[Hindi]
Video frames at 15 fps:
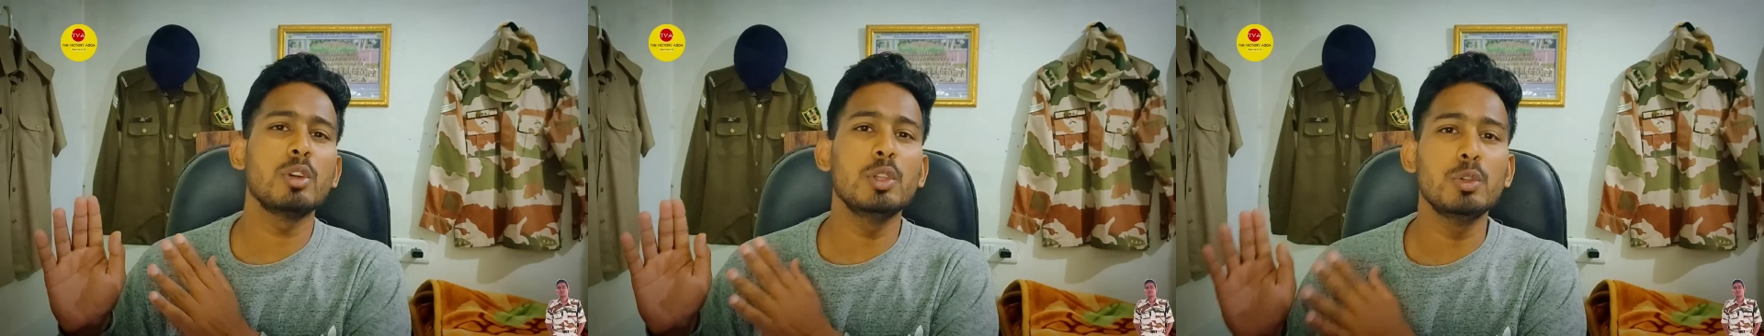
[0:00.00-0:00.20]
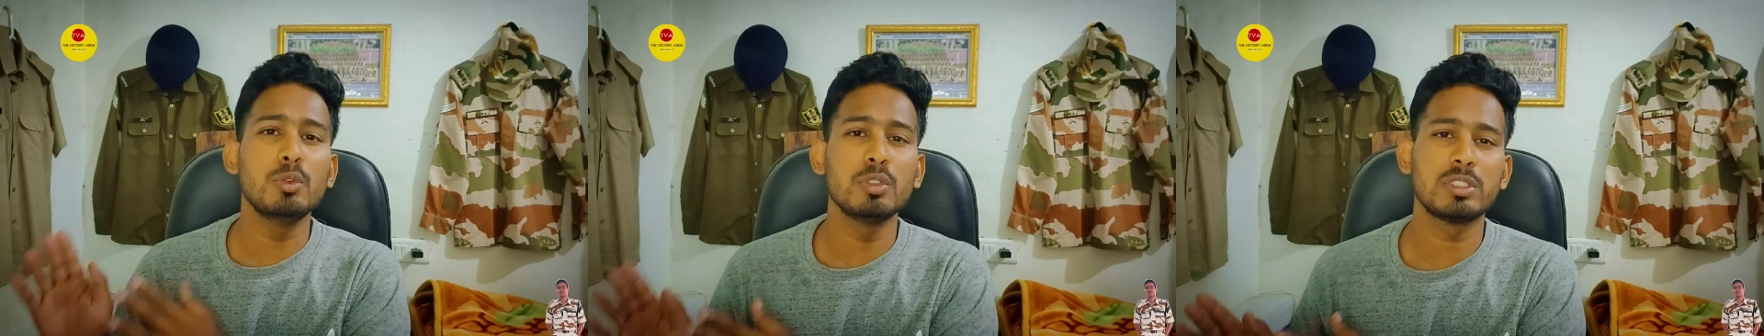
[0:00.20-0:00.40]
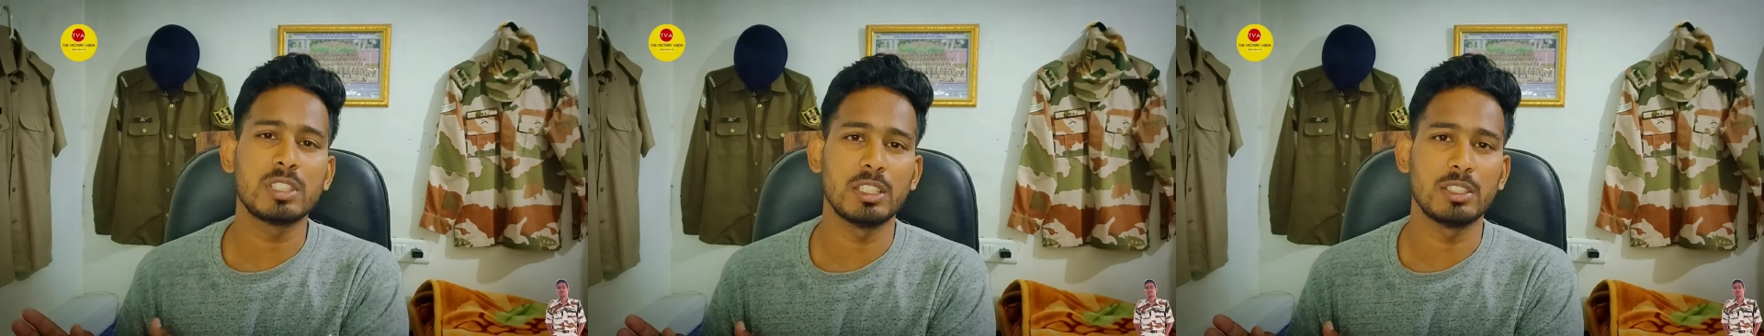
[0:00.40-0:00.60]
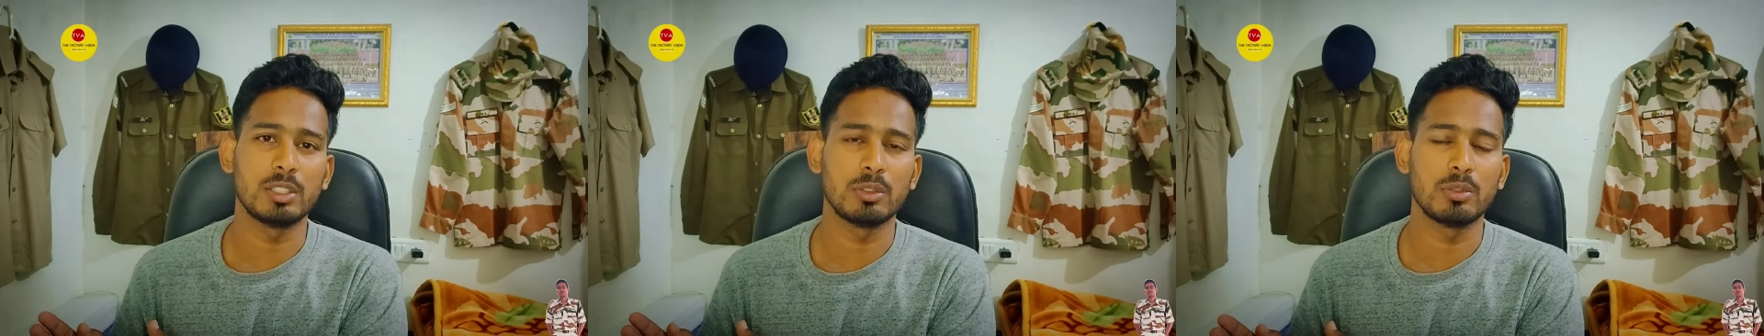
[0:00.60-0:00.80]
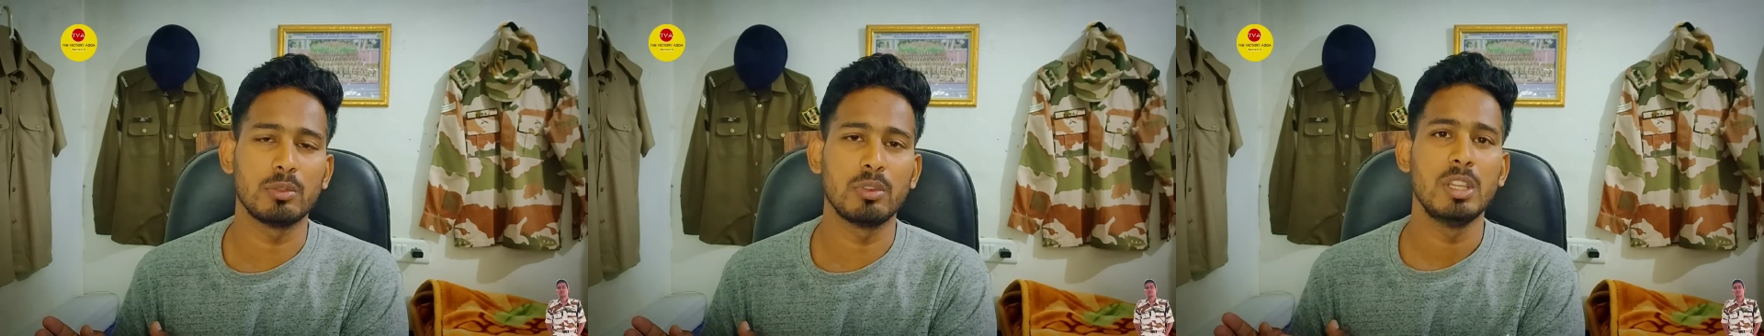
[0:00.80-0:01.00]
यूज कर
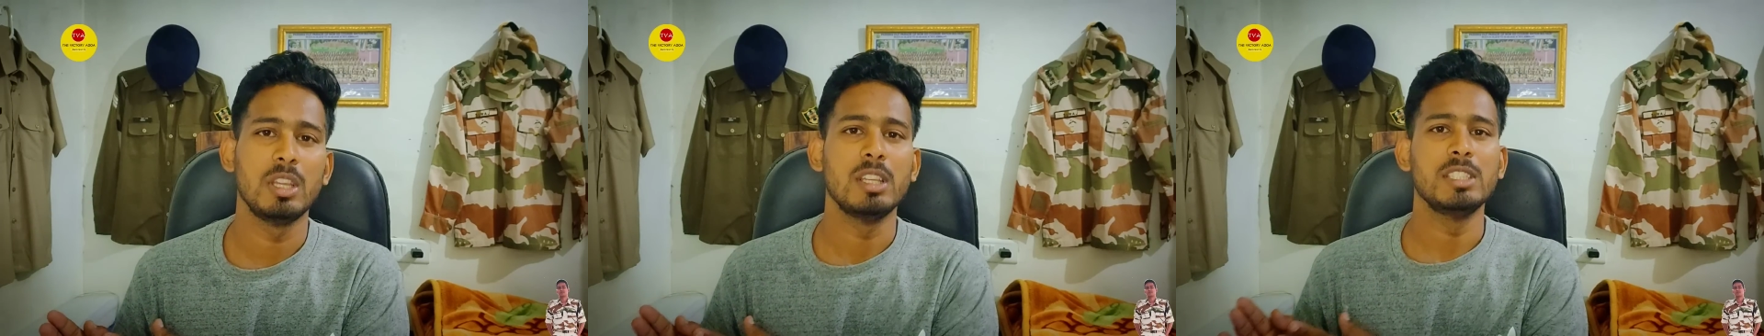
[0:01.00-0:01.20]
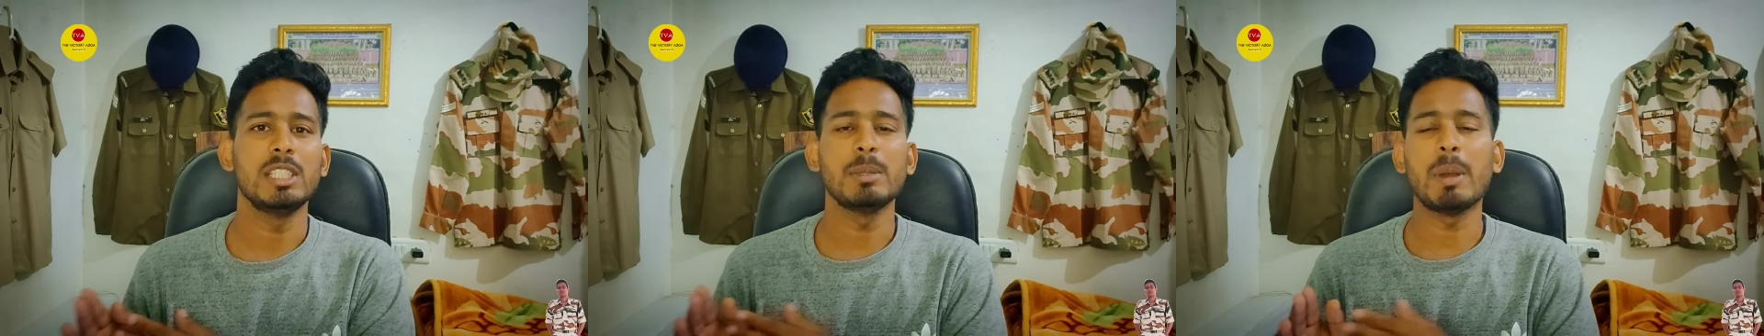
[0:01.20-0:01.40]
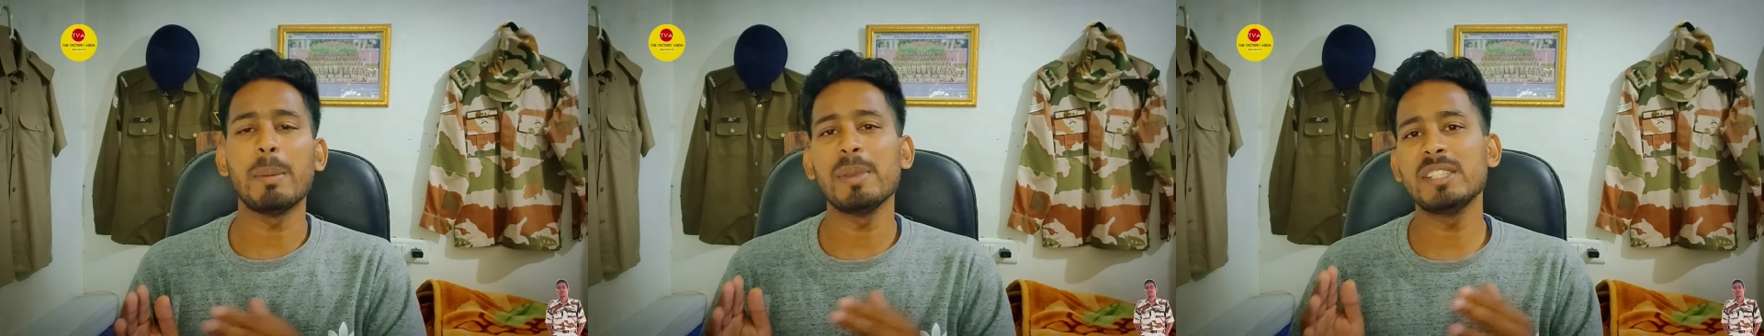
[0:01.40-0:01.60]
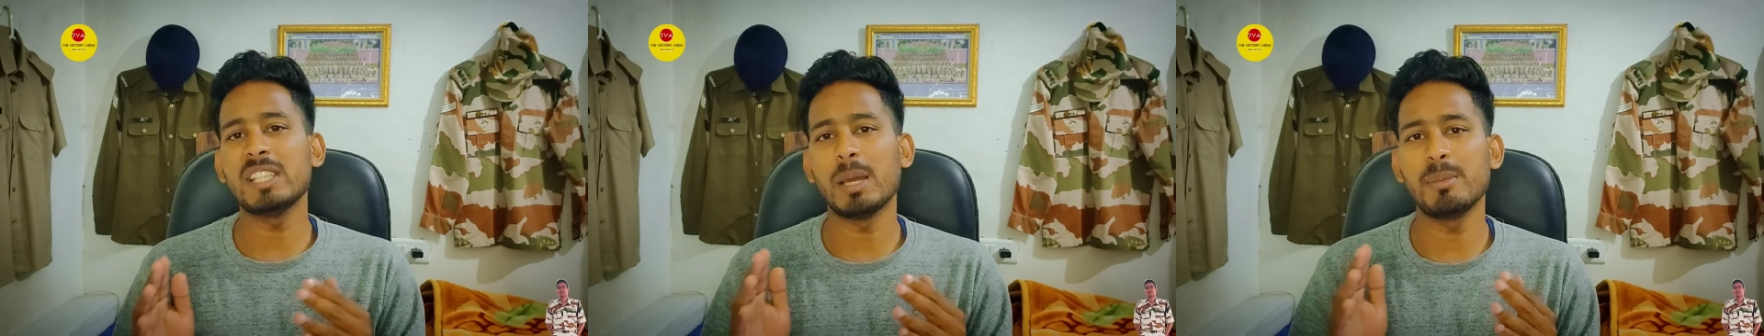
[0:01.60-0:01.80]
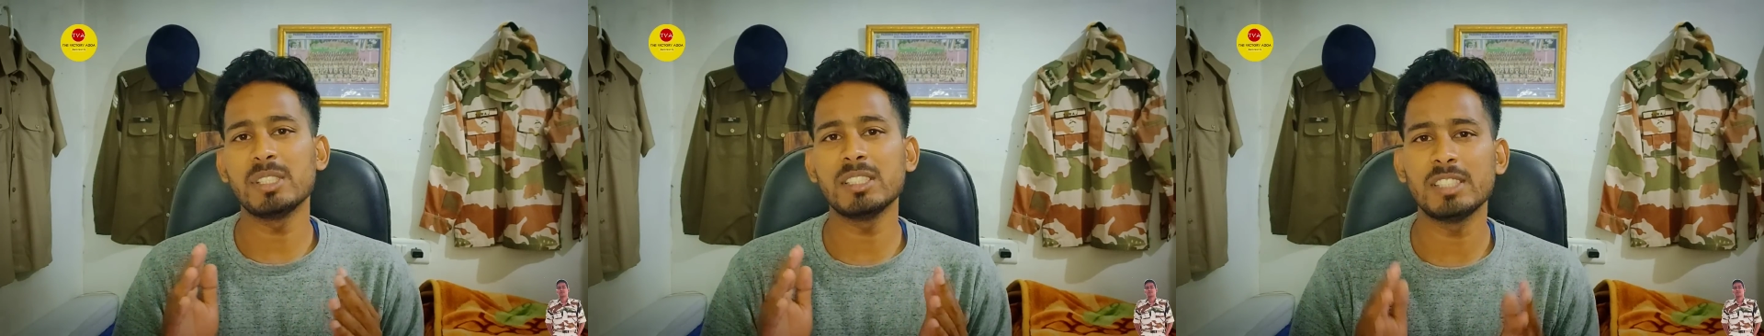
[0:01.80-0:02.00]
सको जब आप
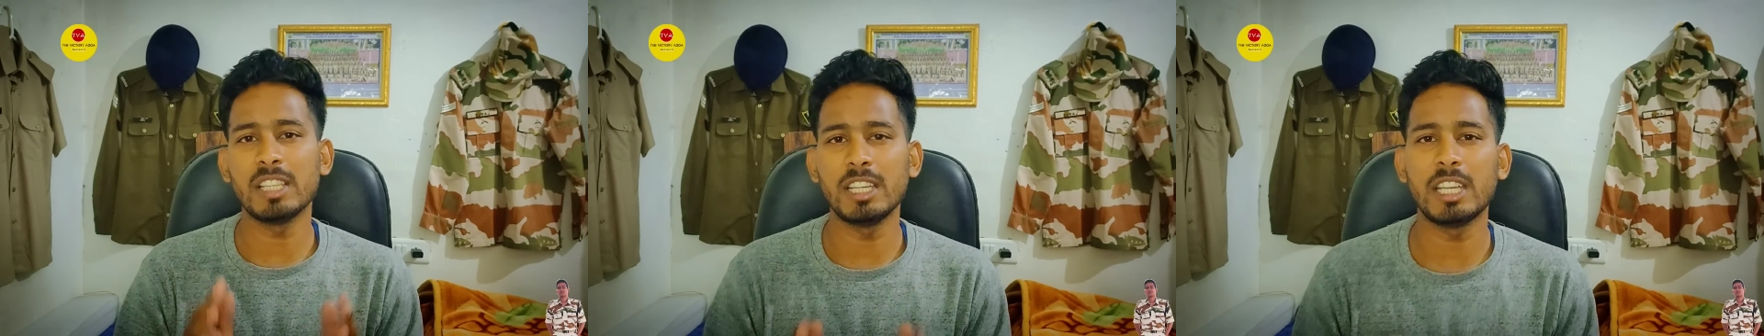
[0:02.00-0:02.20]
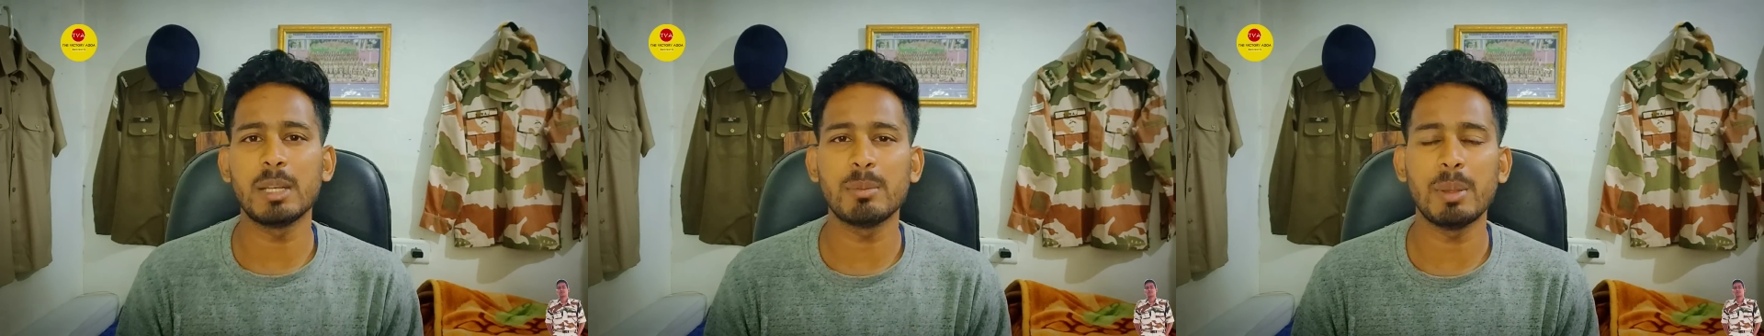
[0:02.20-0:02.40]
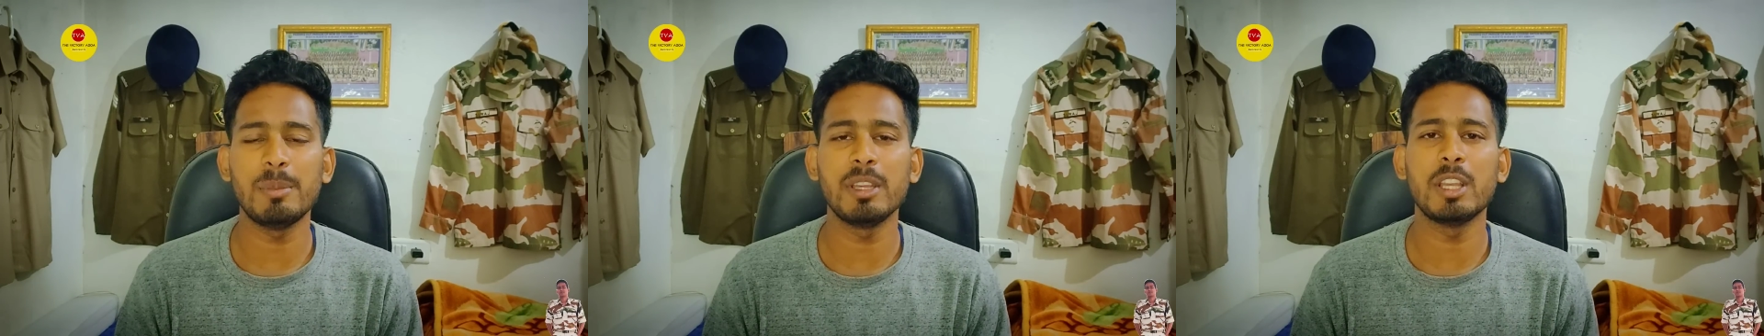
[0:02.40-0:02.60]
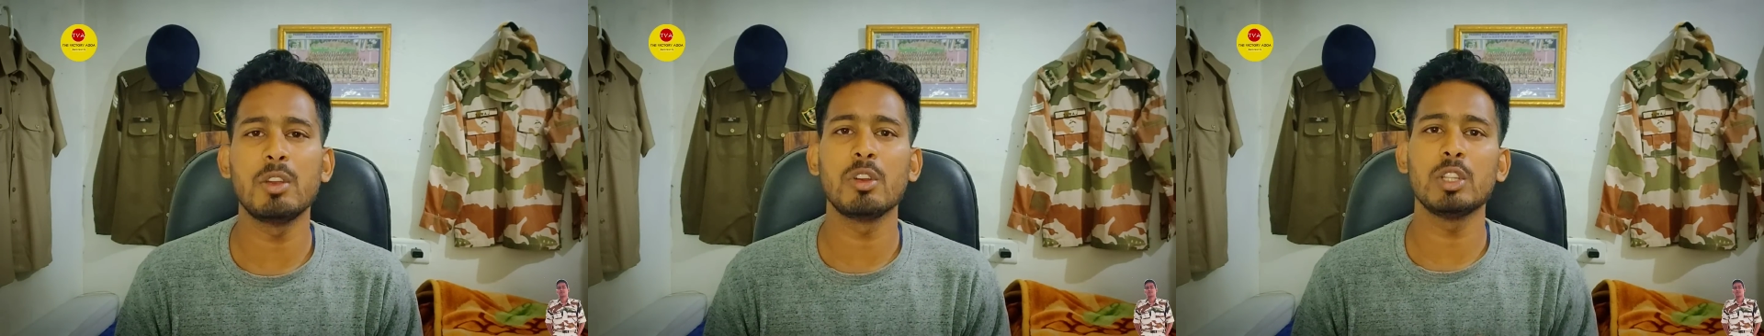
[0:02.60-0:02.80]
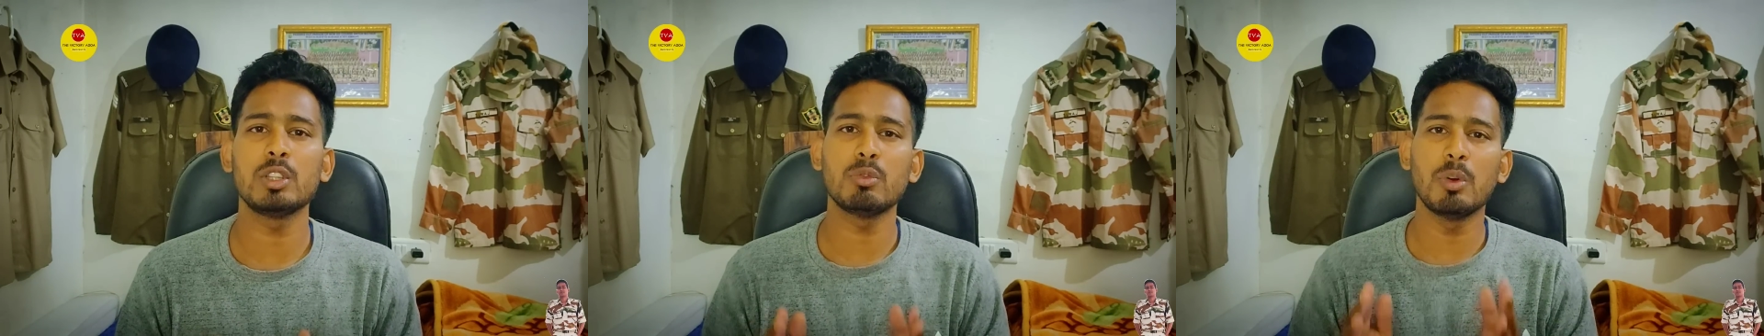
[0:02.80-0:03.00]
एग्जामिनेशन सेंटर में भी गए
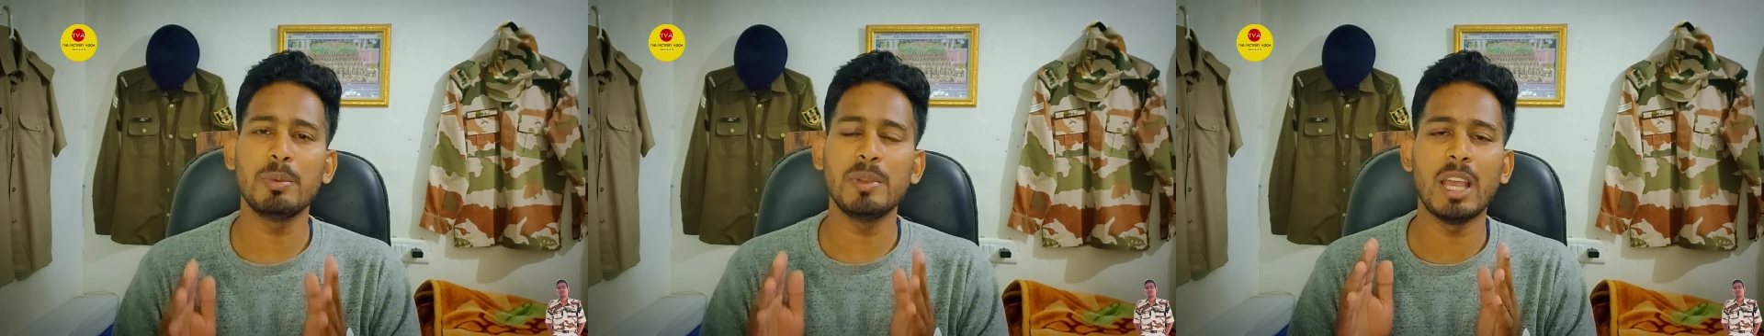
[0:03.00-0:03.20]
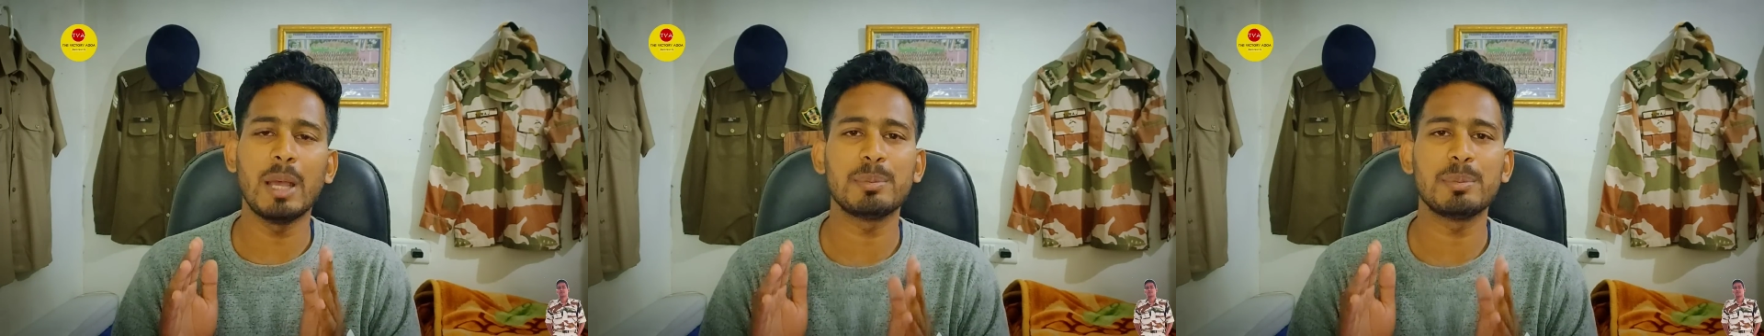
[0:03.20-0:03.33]
होंगे तो वो भी